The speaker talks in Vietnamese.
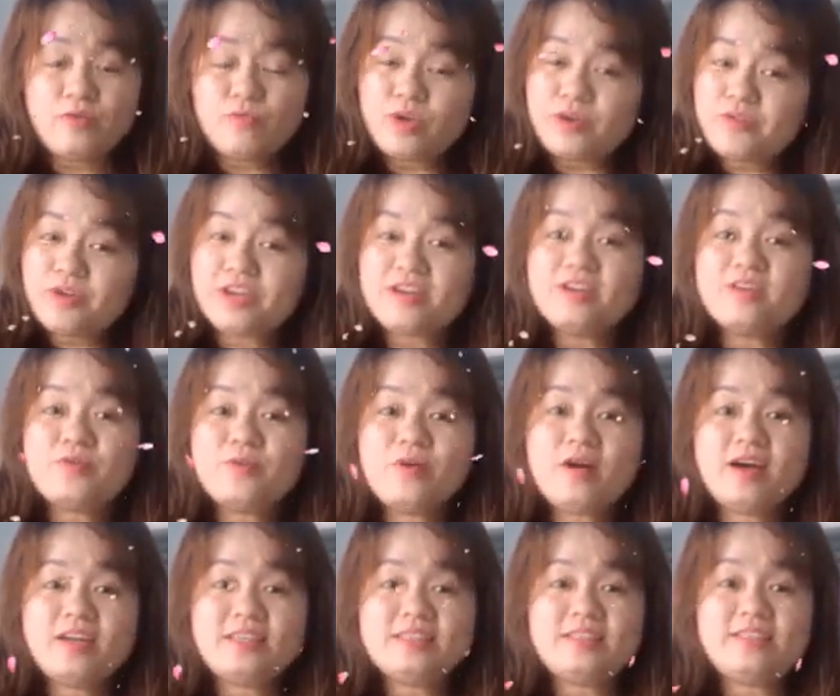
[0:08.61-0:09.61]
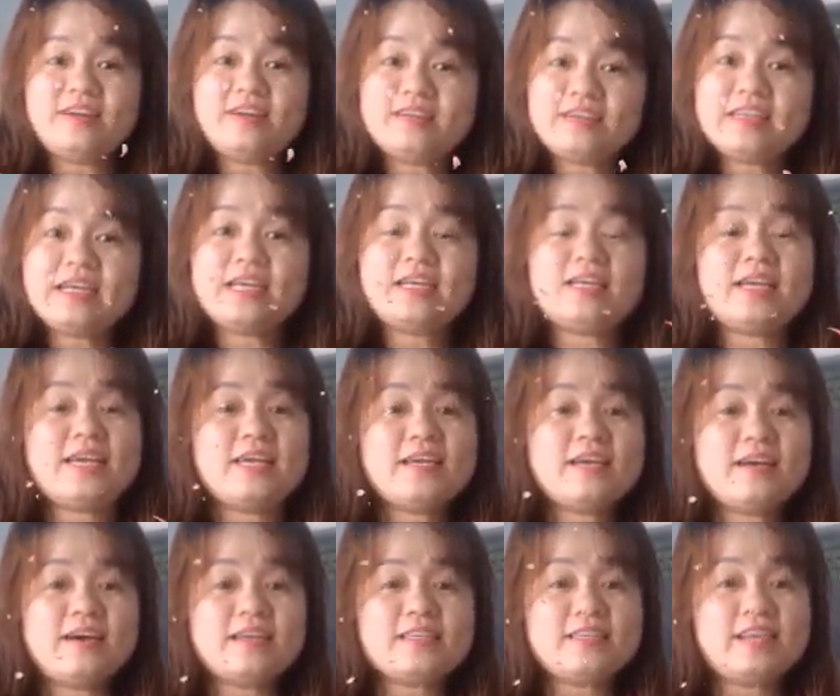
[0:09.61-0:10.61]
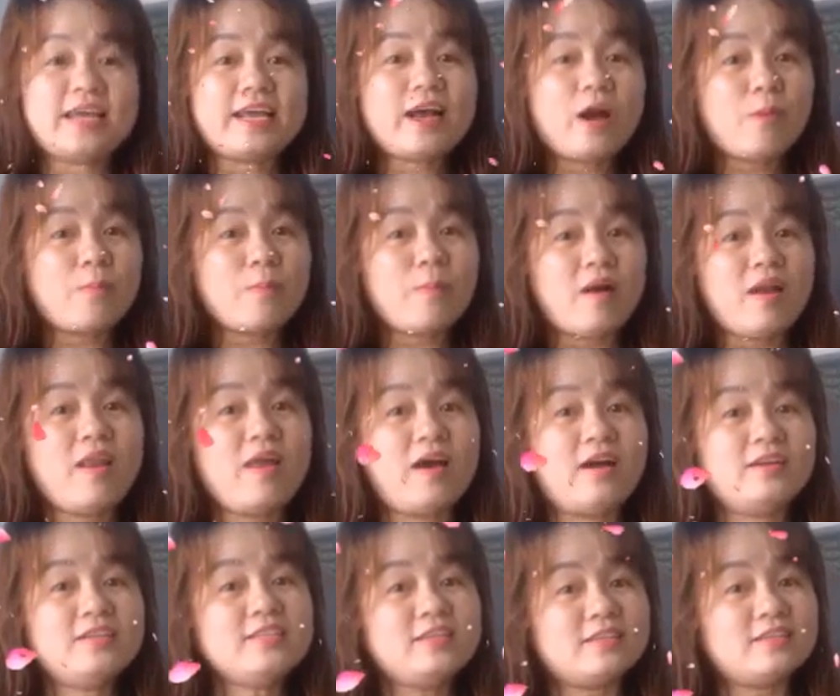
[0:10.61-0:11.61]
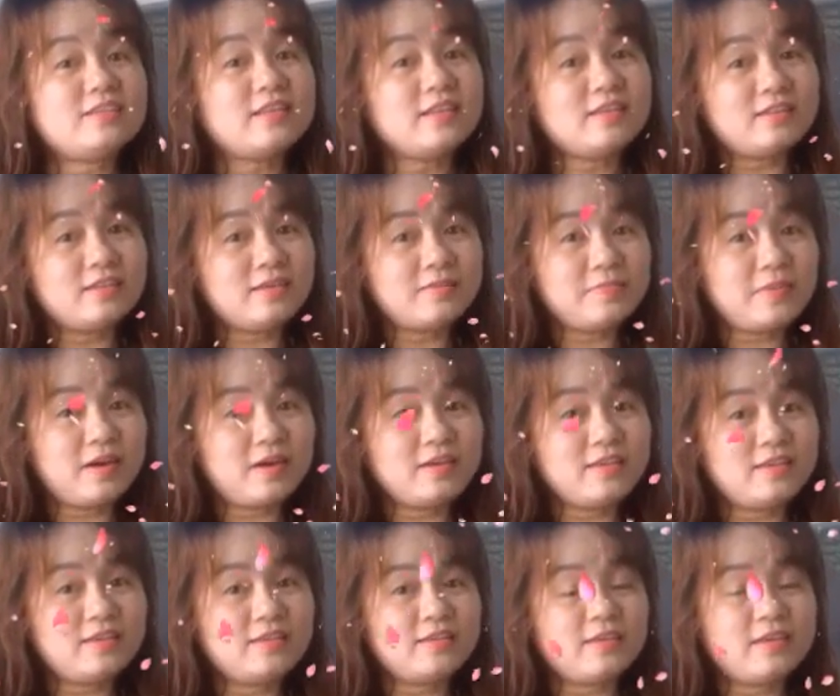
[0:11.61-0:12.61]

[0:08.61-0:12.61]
Quý vị đừng quên nhấn đăng ký kênh để không bỏ lỡ những tin tức mới.